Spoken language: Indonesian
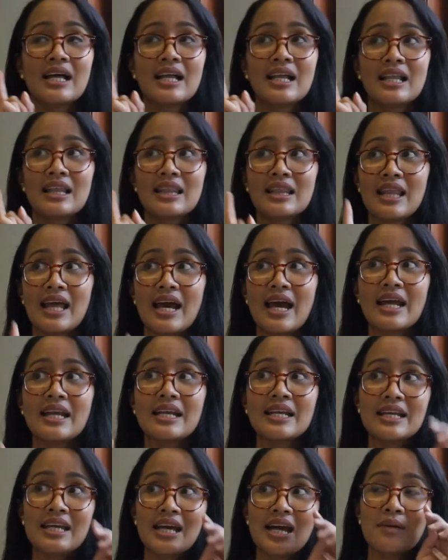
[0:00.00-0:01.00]

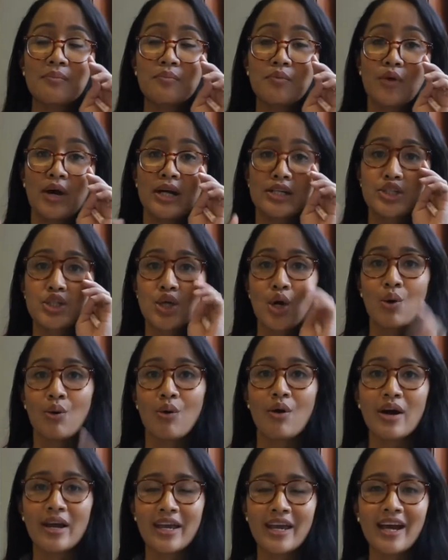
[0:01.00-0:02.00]
line yang buat
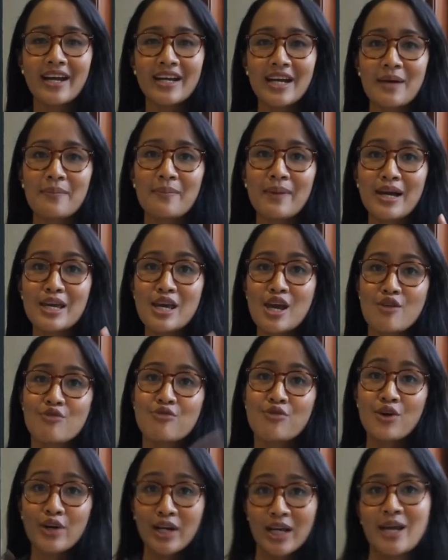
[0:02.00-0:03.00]
cowok yang namanya
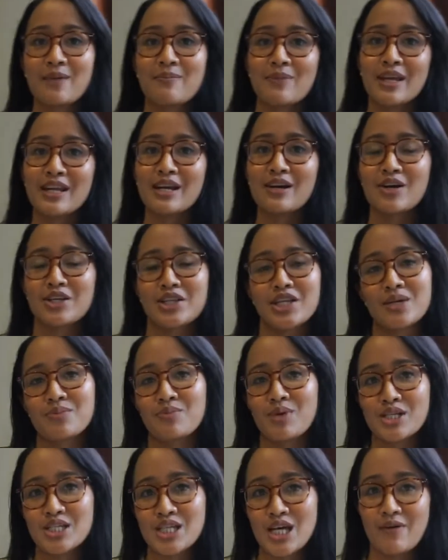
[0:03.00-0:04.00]
for him. Jadi kalau tadi
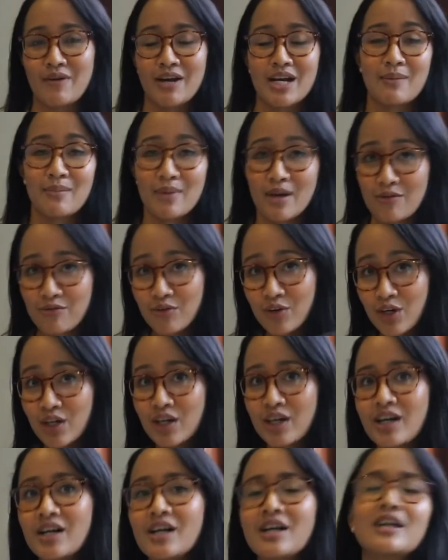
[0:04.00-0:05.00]
buat cewek namanya for
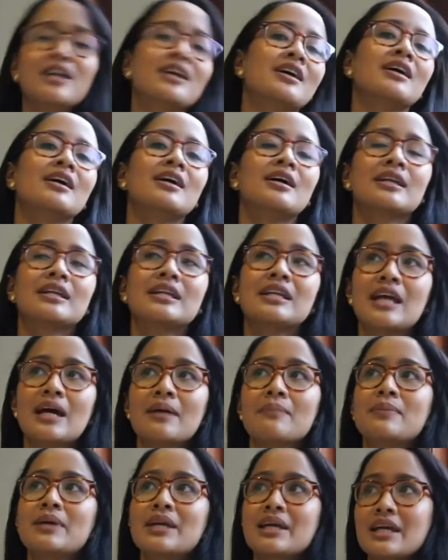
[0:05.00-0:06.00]
her,
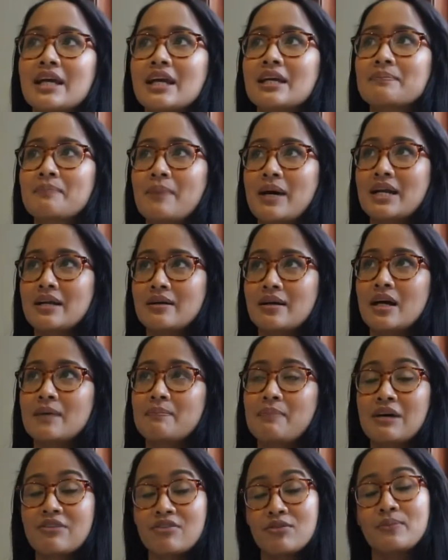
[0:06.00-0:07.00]
dia bikin par, uh,
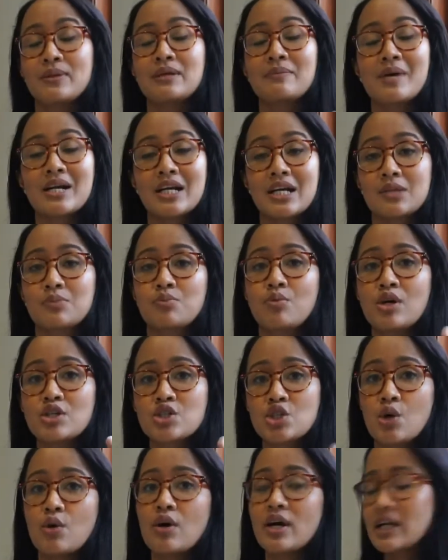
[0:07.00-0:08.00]
parfum di market buat
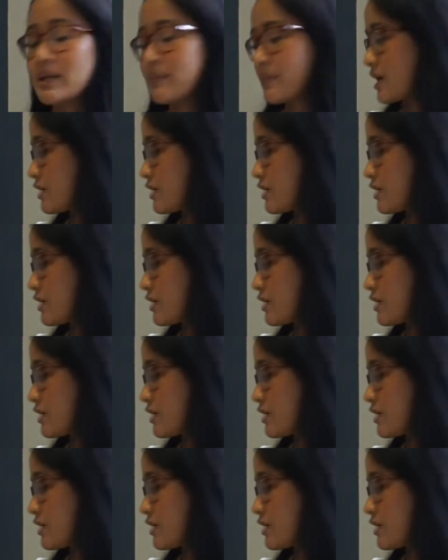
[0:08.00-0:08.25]
cowok namanya